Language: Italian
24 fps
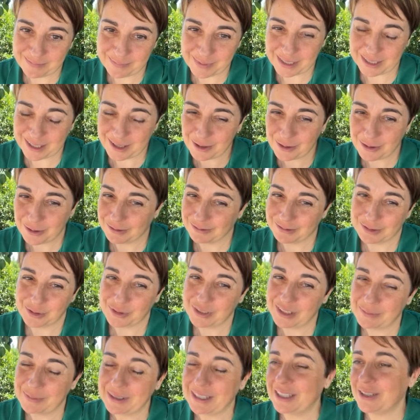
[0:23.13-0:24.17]
perché io
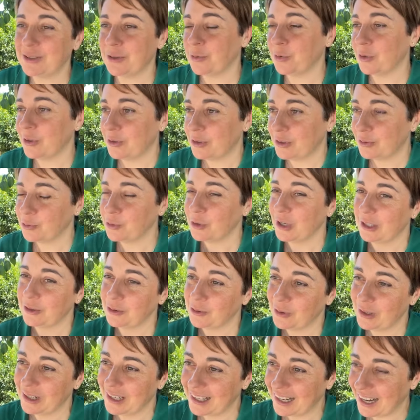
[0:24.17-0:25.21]
solitamente sono una
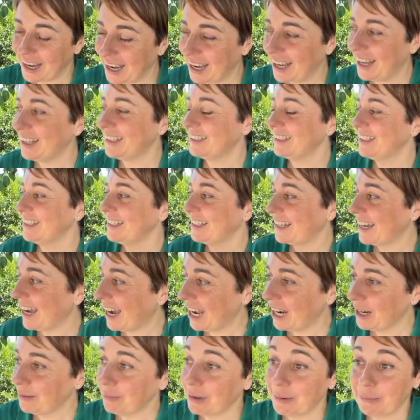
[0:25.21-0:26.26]
tollerante
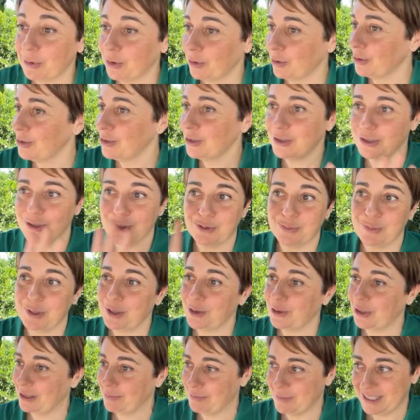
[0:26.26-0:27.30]
calma ma non so sto
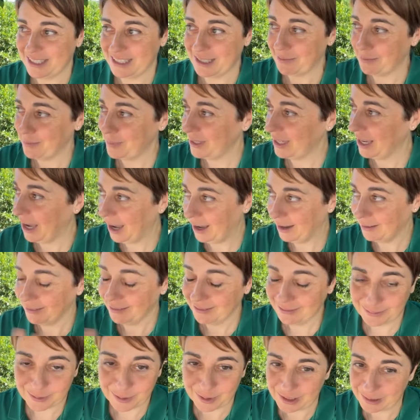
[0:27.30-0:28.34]
periodo che mi sta pia
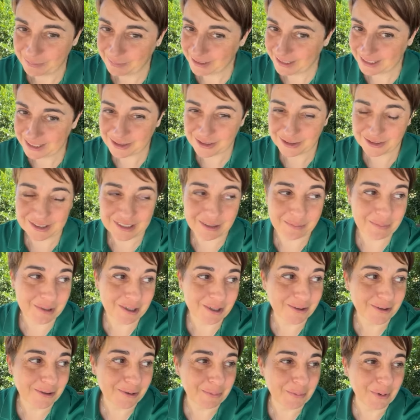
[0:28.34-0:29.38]
probabilmente sono
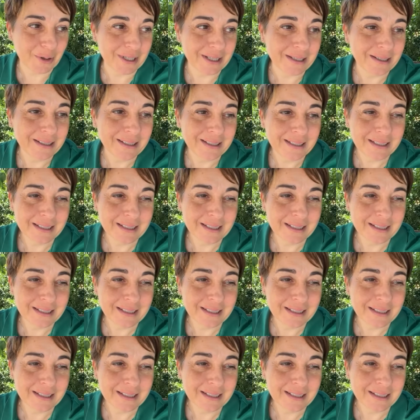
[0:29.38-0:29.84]
sempre gli ormoni,